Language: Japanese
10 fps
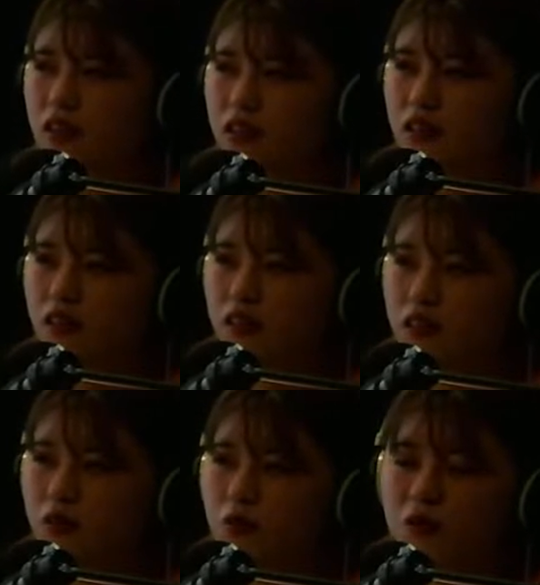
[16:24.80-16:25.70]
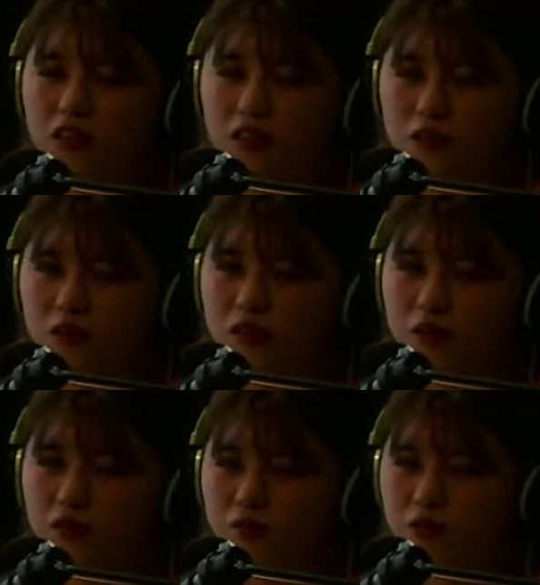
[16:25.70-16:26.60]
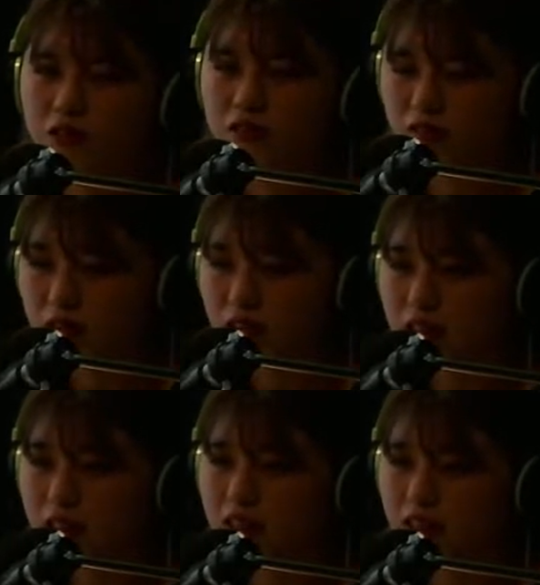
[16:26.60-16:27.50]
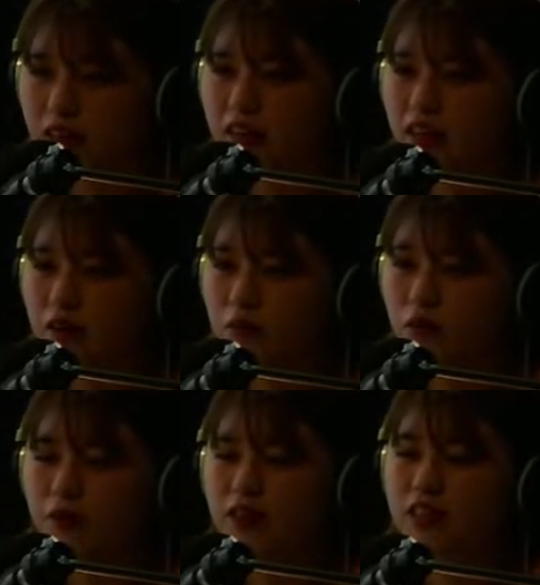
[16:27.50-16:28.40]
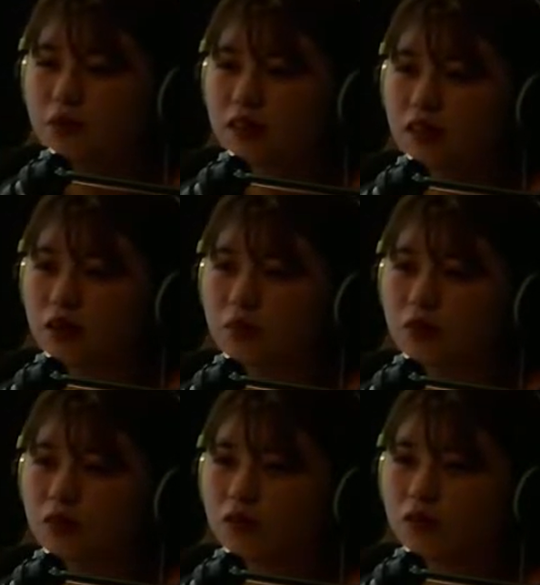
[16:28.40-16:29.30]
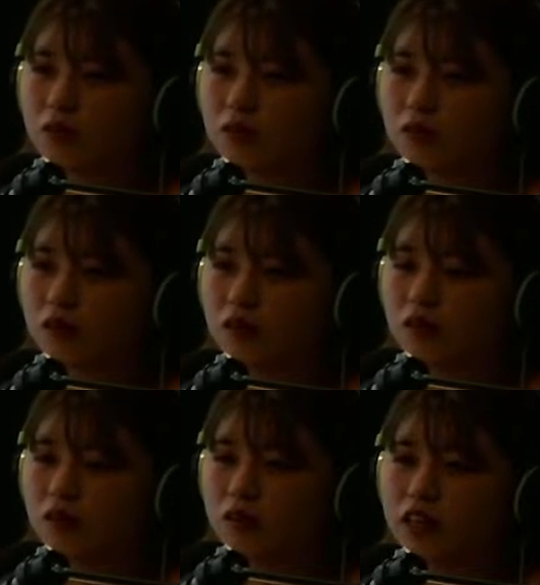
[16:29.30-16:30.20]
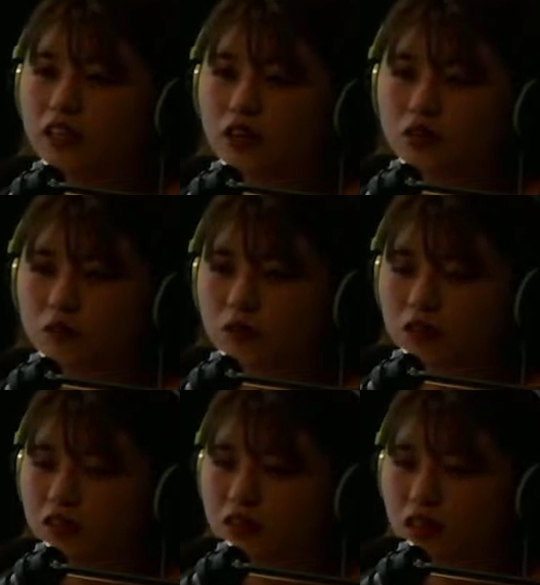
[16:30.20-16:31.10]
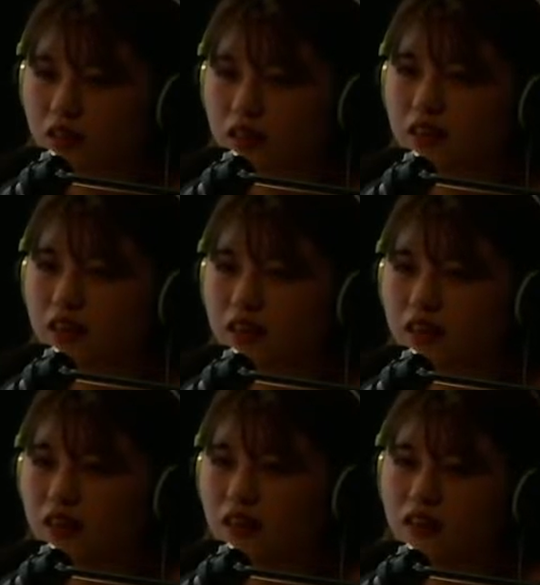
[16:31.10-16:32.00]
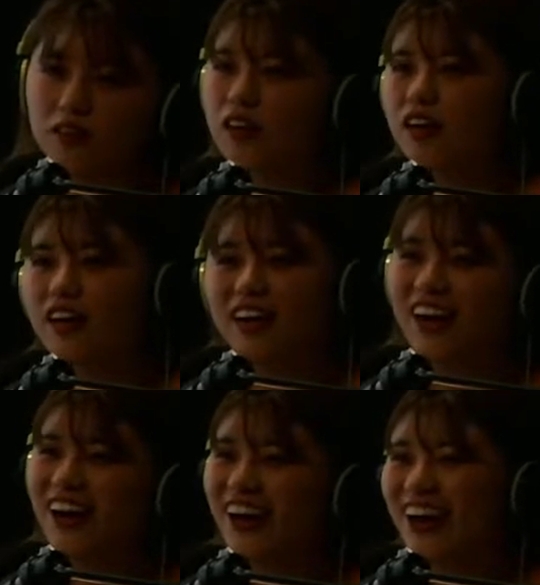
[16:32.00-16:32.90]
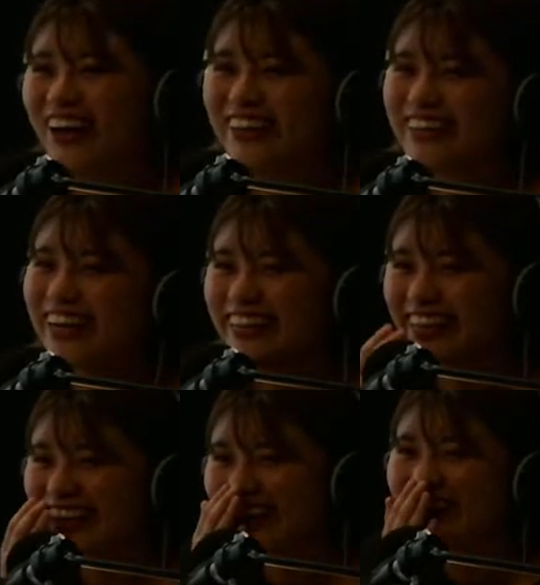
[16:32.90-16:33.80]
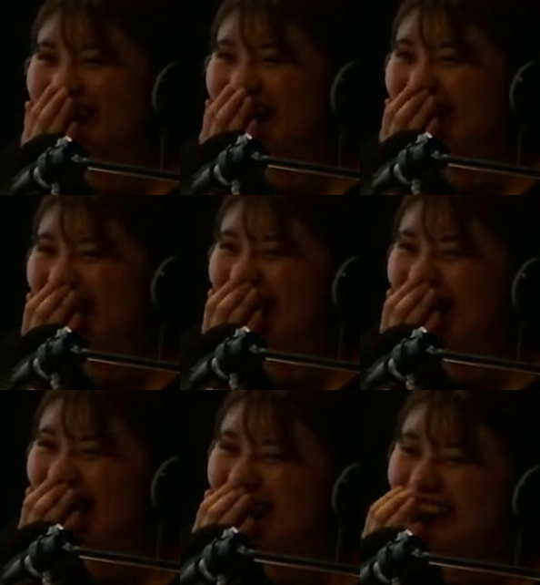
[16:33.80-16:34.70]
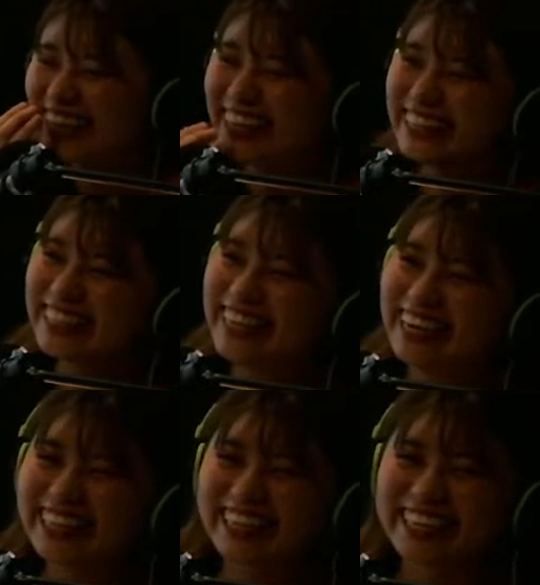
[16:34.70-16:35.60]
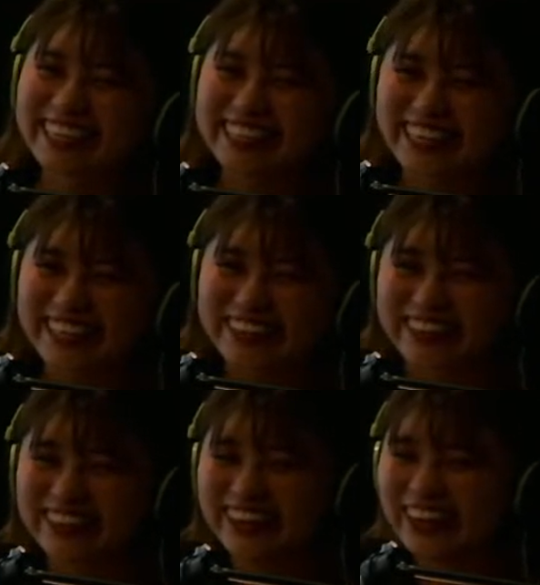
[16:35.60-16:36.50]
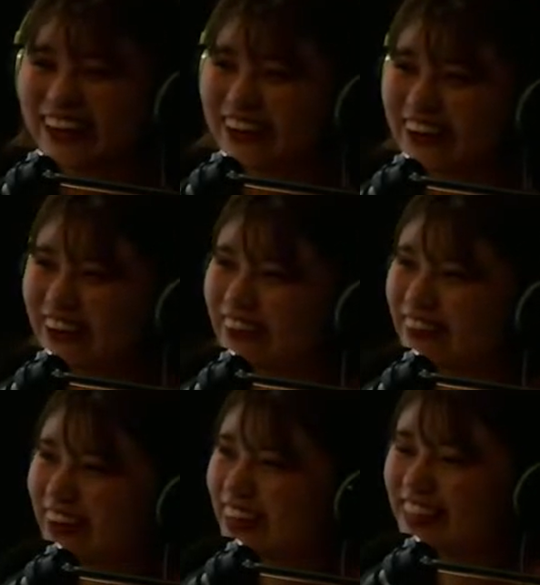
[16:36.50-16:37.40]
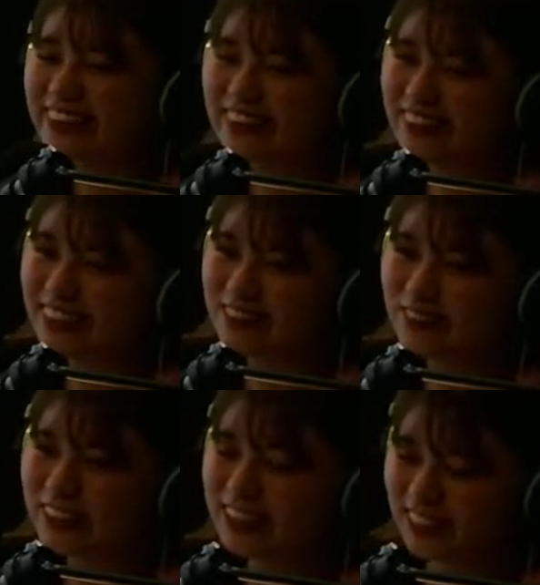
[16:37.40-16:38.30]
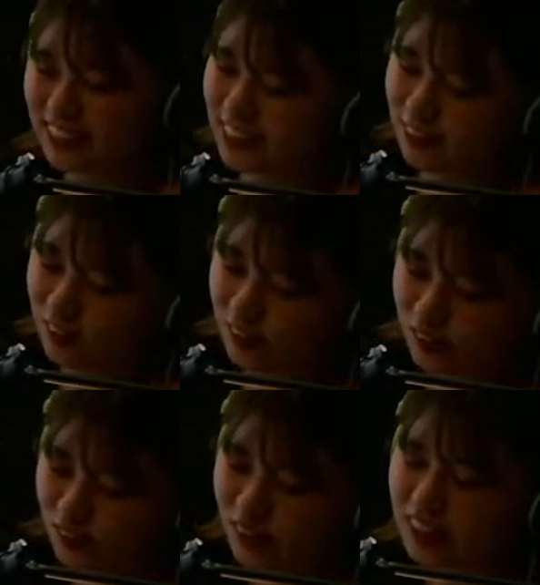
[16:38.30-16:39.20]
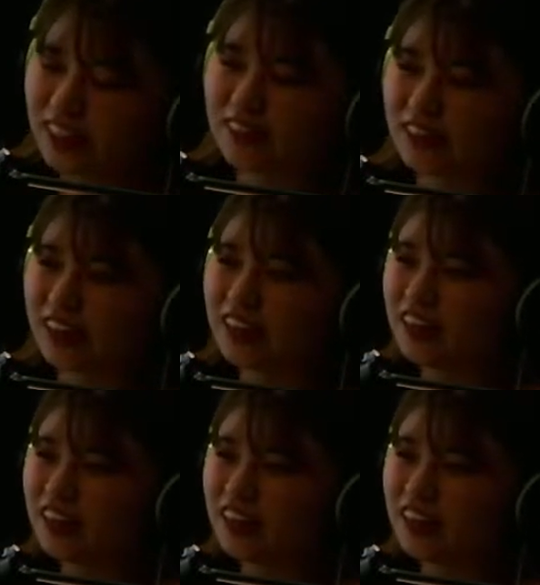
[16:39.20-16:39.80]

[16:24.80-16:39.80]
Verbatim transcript: で、飛行機に乗ってももうすぐ寝ちゃって、もう目覚めたらもう、成田空港に着いてて、ああ、なんでみたいな感じだったんですけど、まあね、そこでバッチリ睡眠を取れたので、